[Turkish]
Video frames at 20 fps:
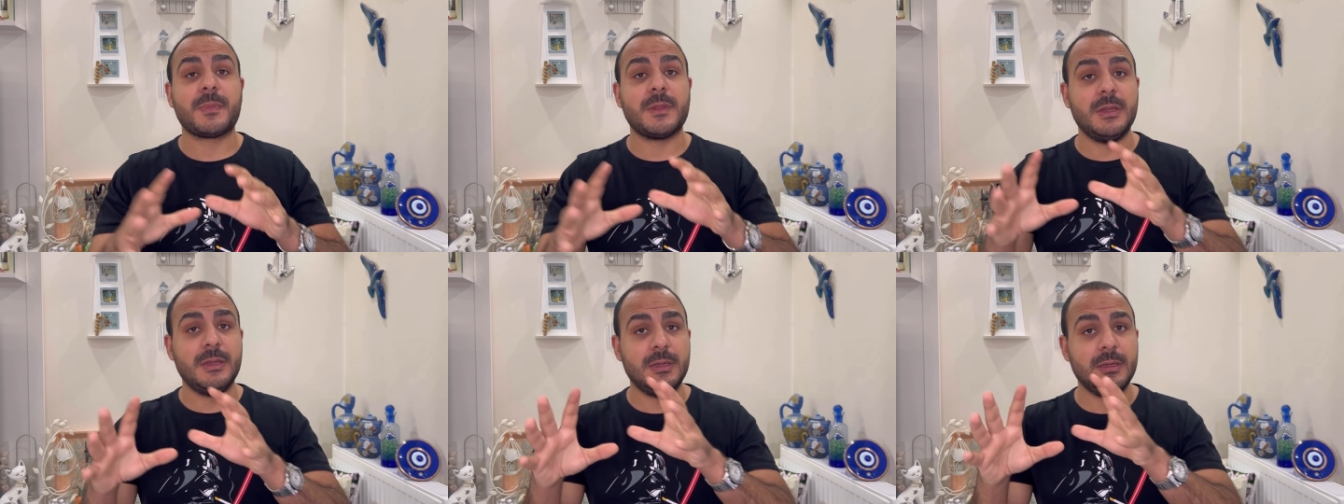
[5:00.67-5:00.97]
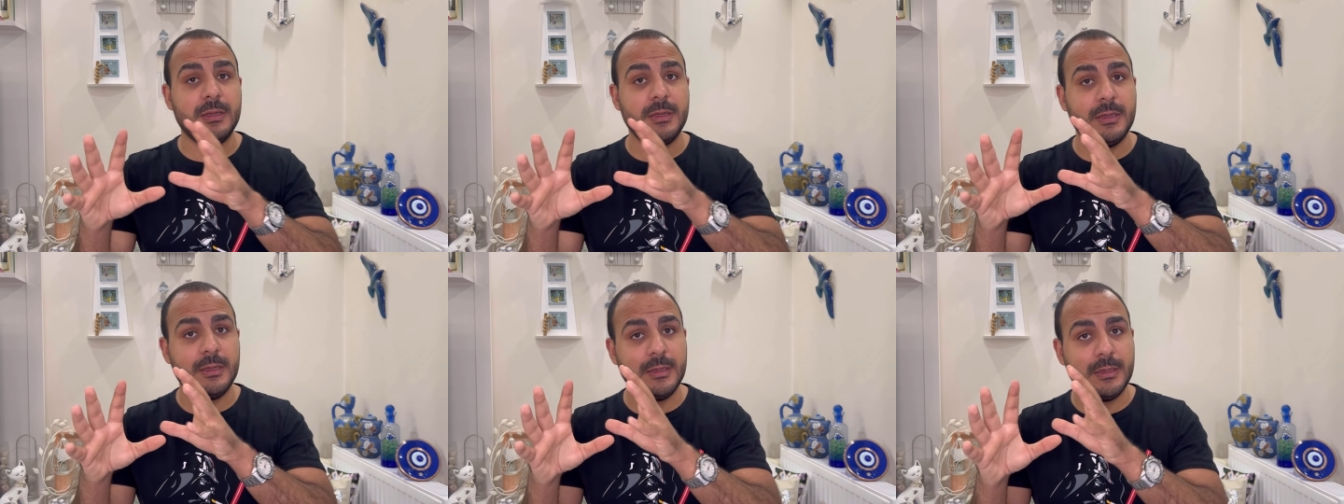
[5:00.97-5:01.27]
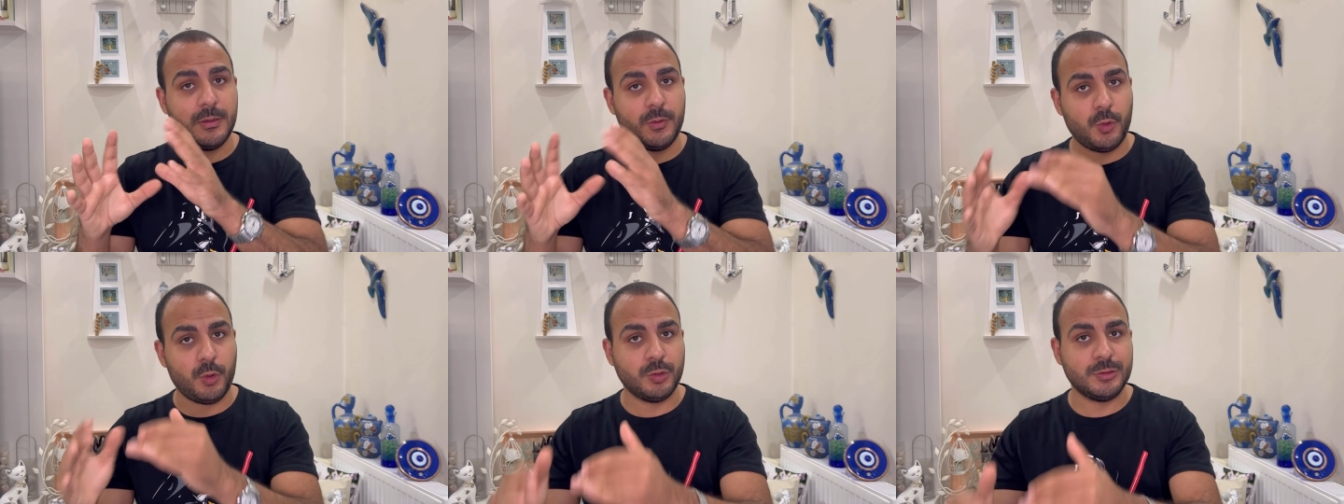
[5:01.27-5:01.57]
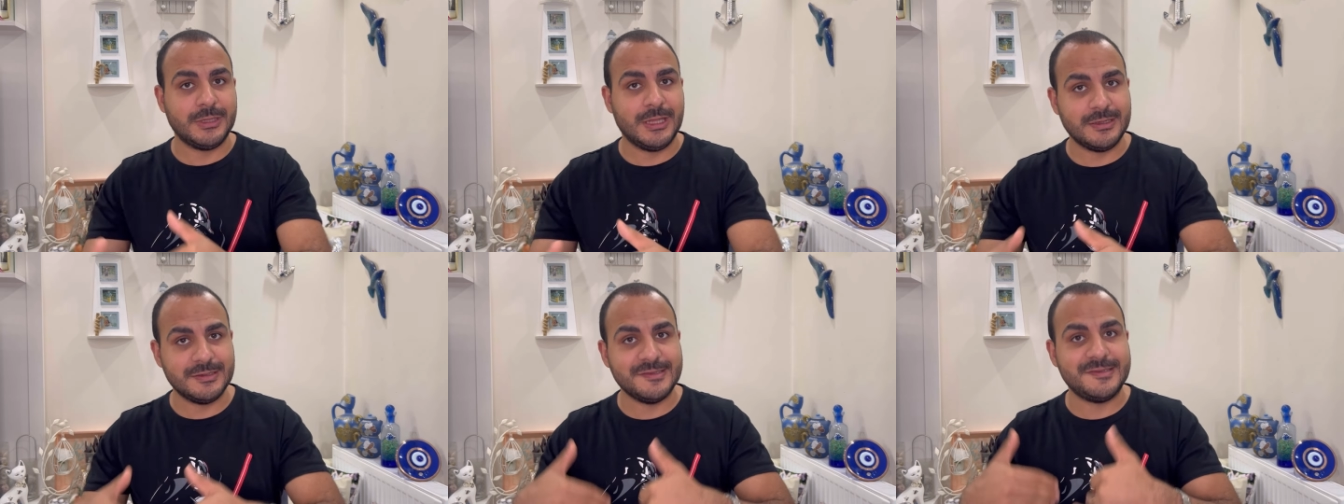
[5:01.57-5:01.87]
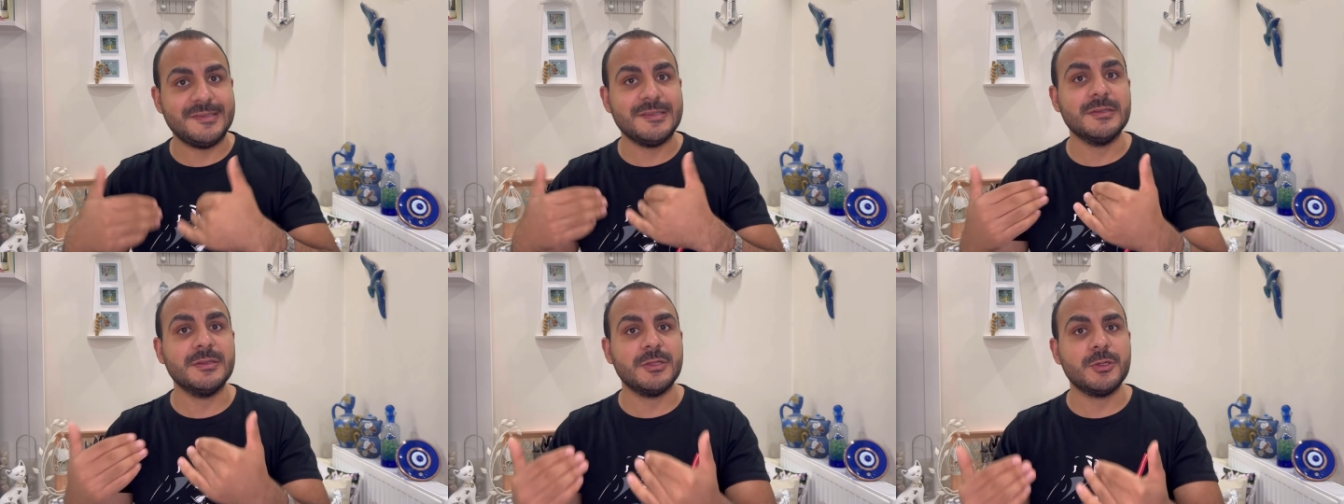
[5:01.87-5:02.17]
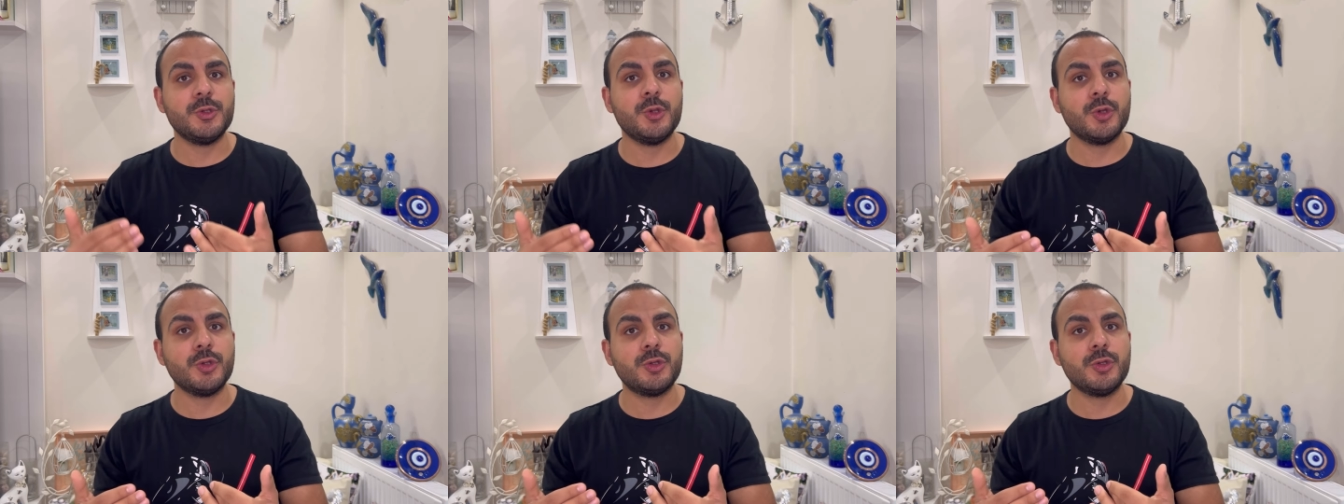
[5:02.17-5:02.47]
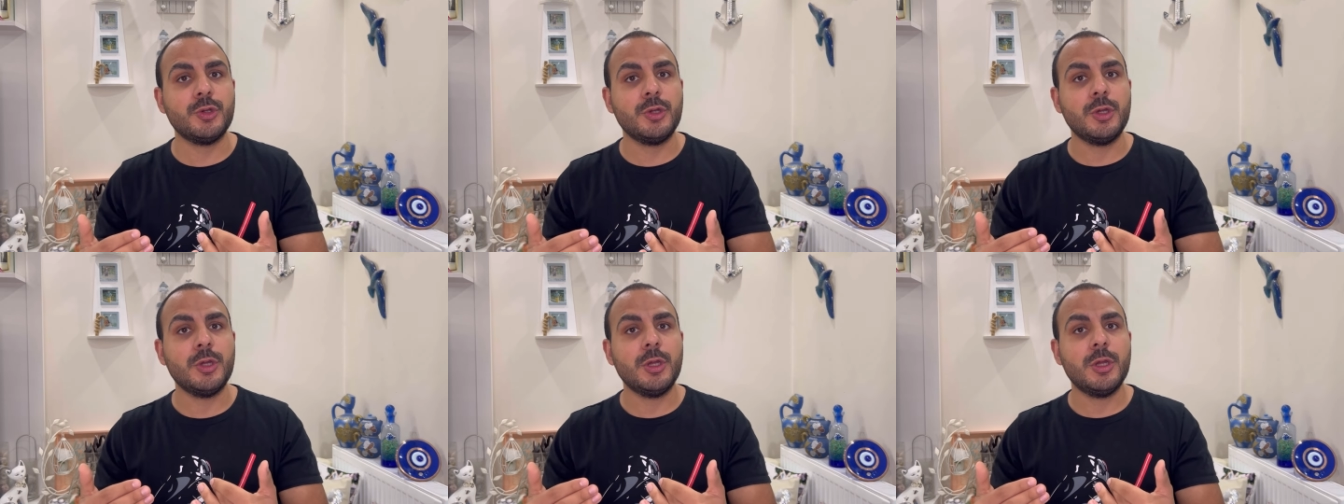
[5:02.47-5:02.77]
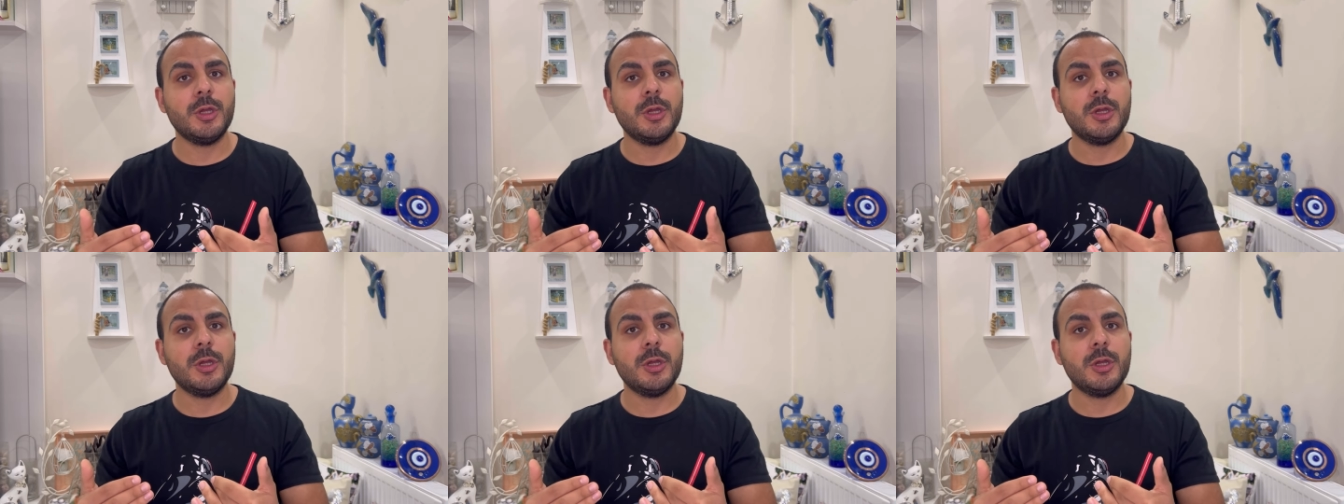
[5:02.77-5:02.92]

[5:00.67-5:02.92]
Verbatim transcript: e, orada ısındırıyordu.